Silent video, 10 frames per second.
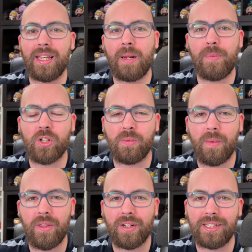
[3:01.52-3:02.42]
el próximo
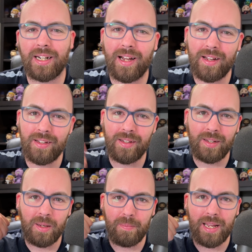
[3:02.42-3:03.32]
vídeo que salga,
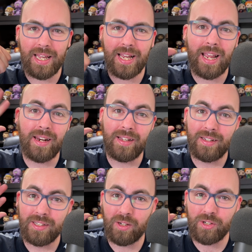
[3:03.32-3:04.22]
play
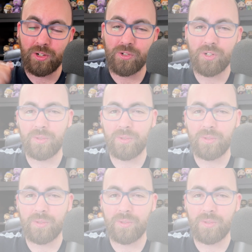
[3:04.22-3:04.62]
Chao chicos.